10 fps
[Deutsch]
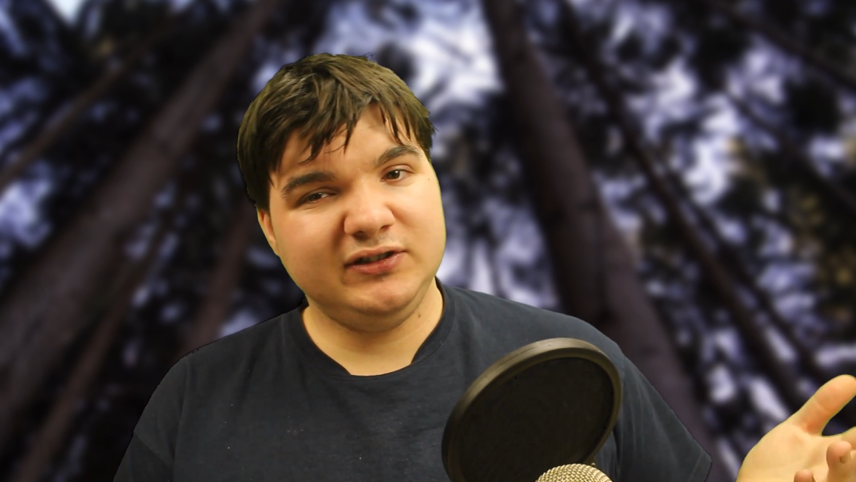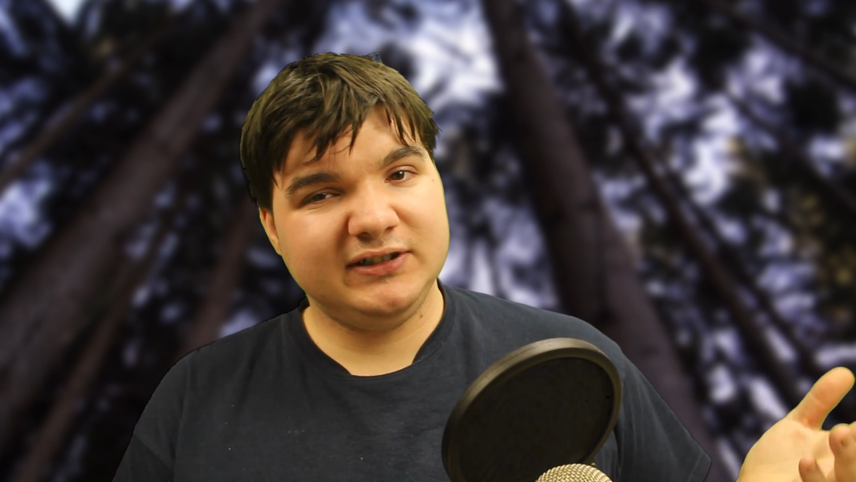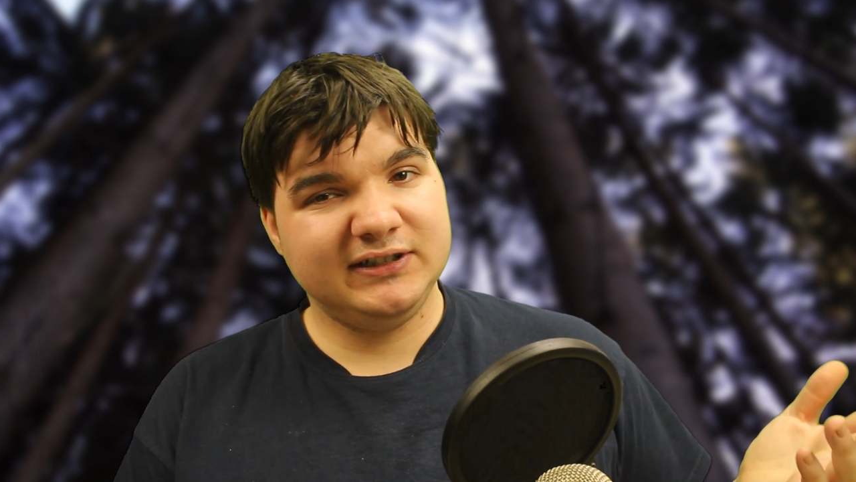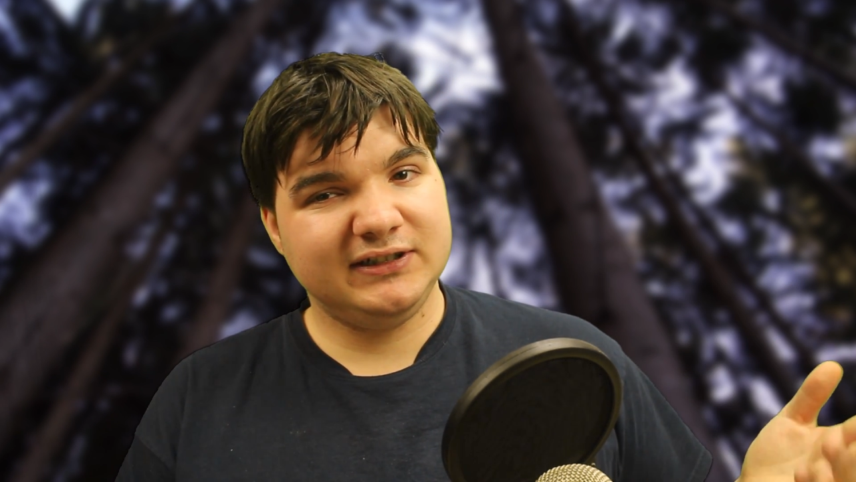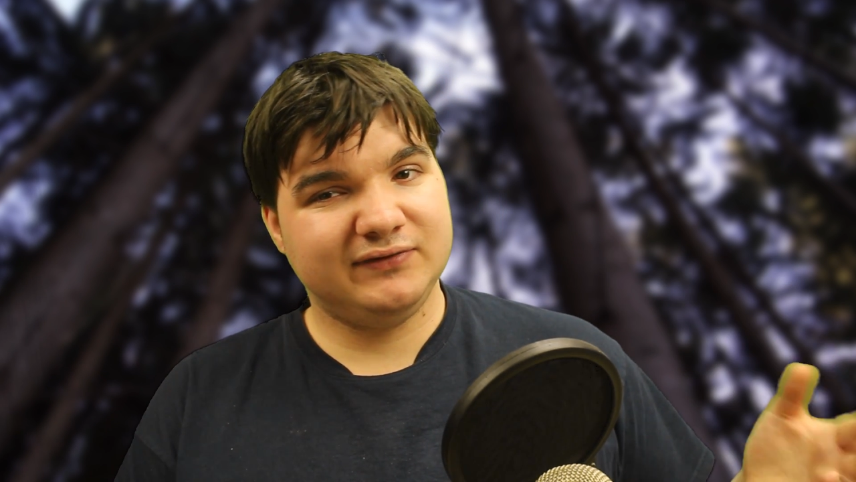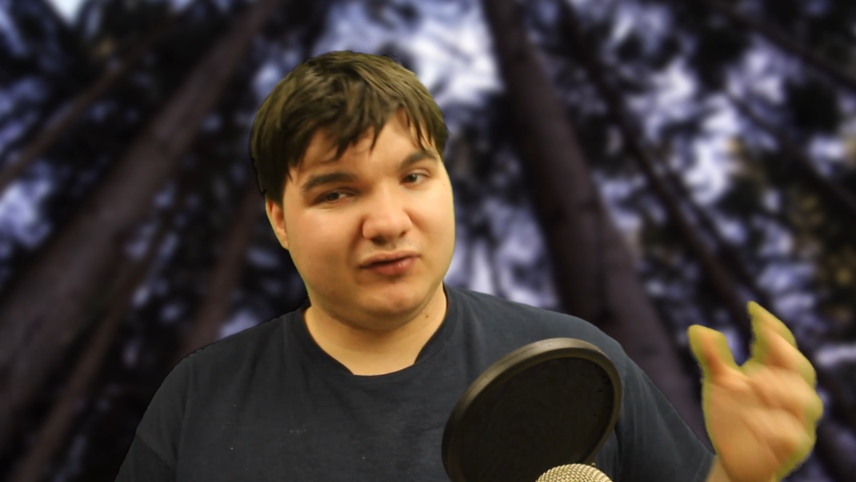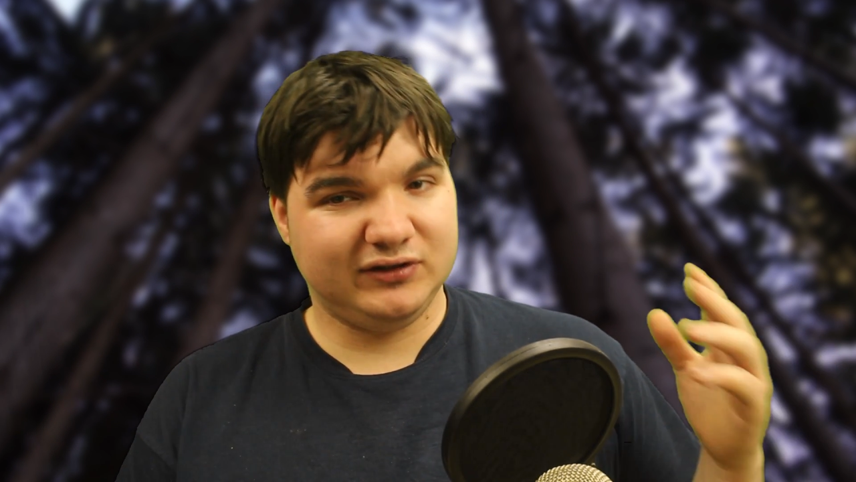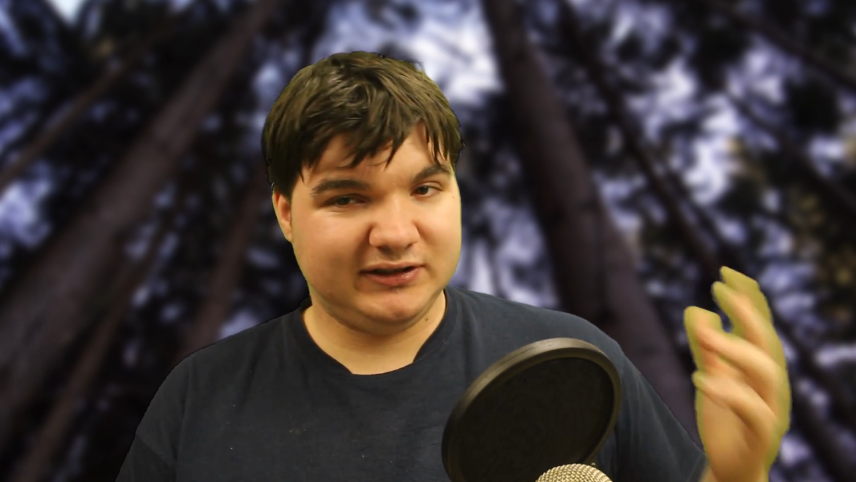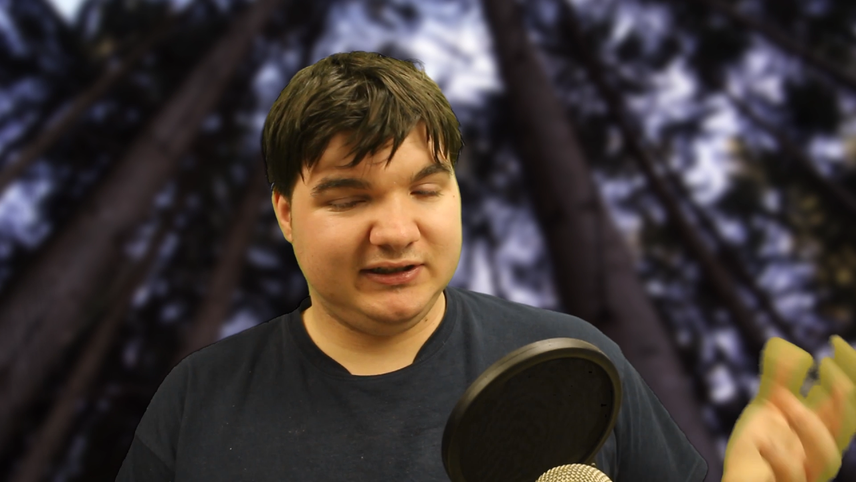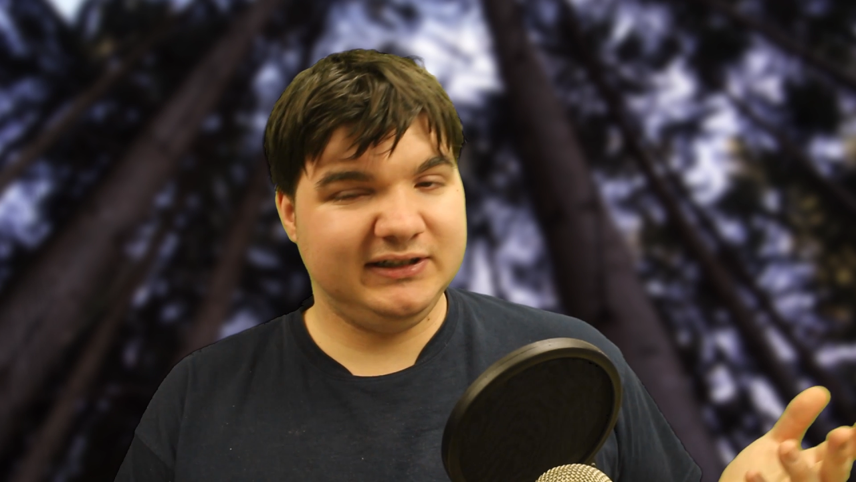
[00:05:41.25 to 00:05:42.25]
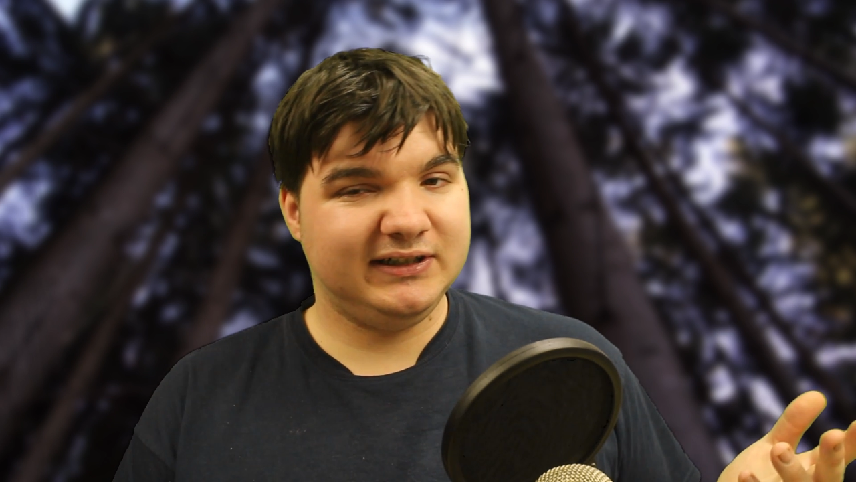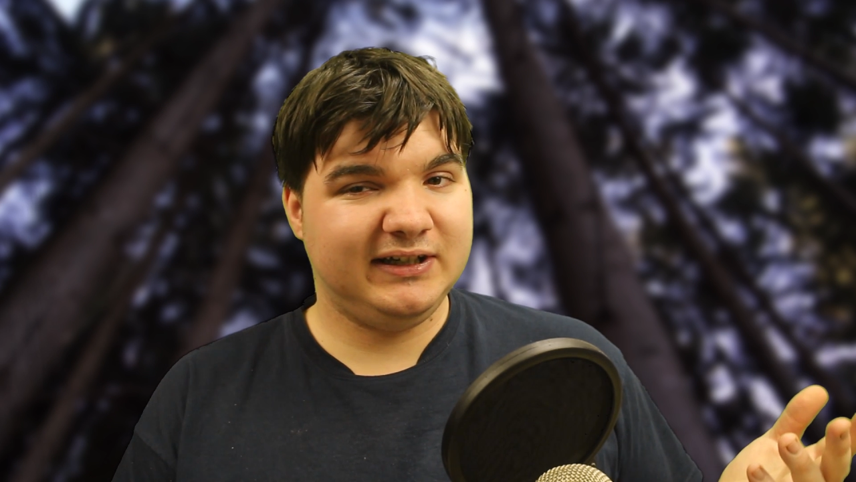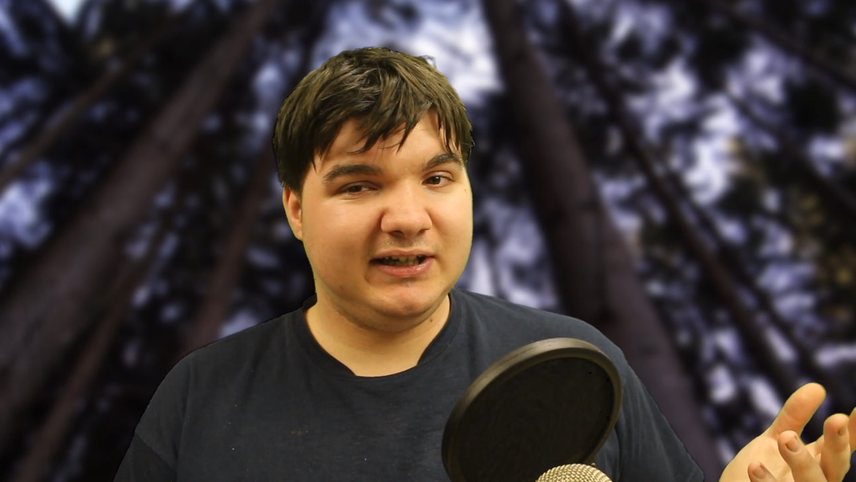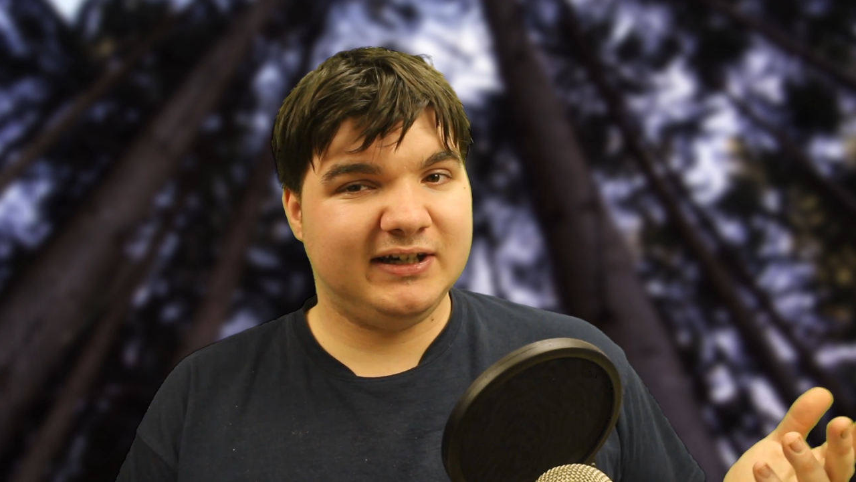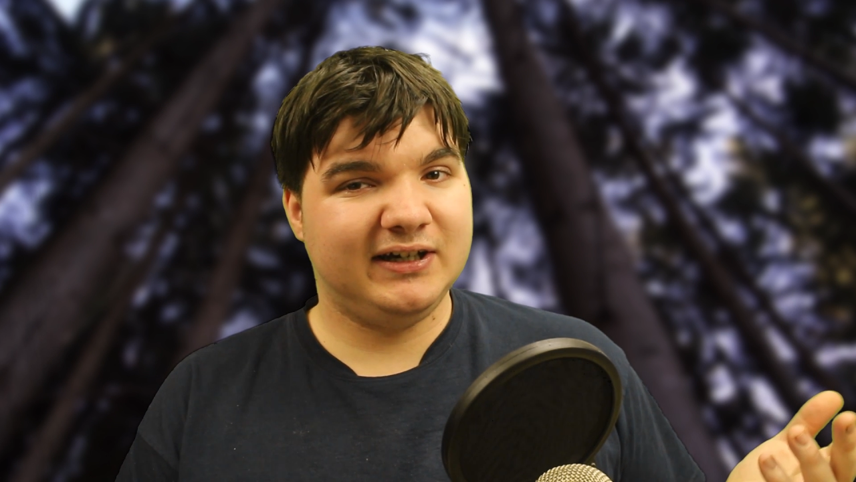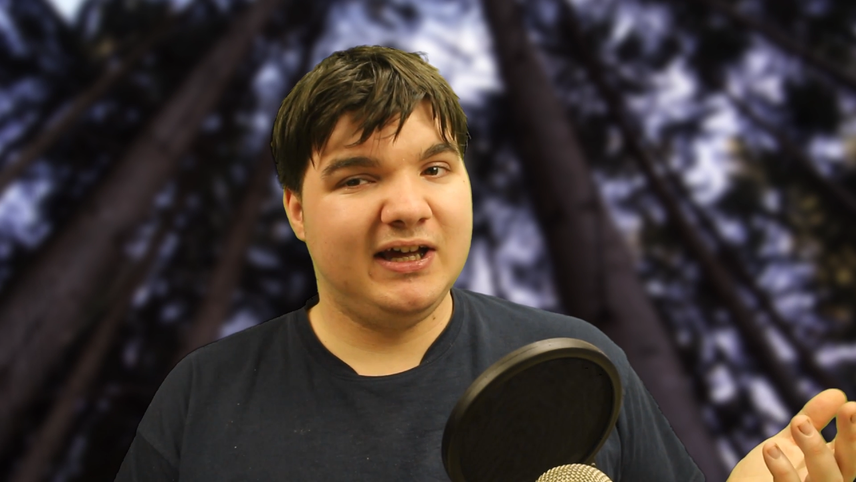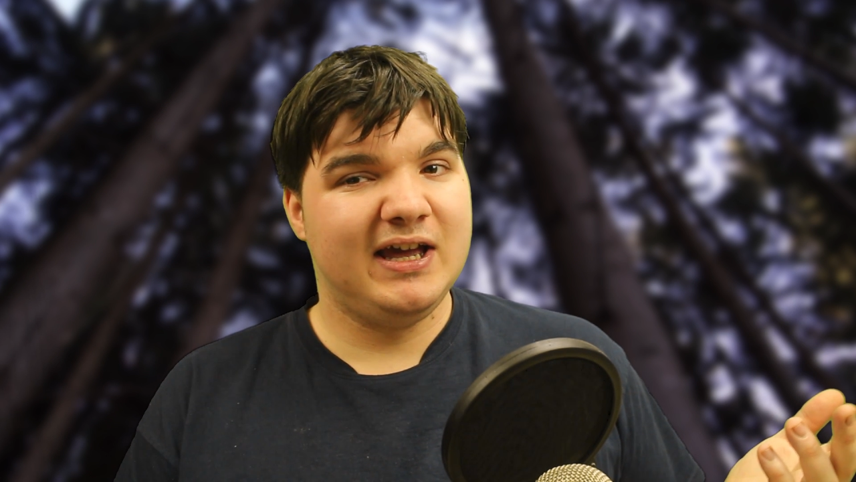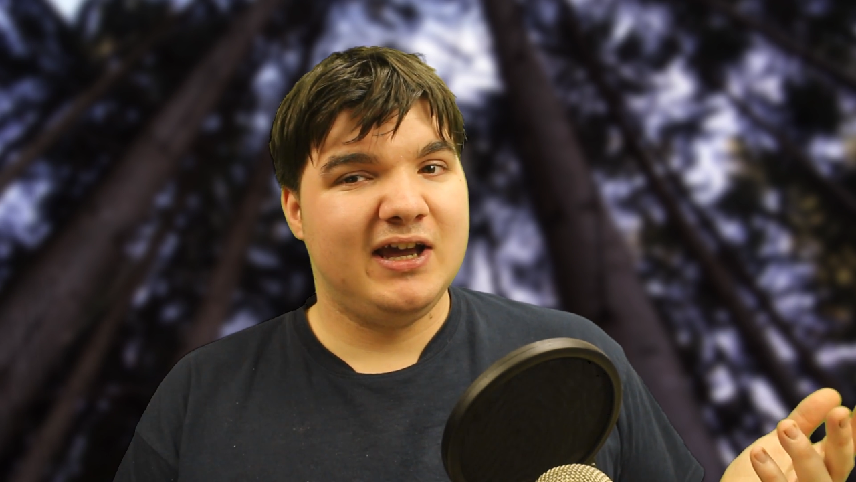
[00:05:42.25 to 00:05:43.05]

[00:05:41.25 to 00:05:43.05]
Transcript: sind von den Tieren her.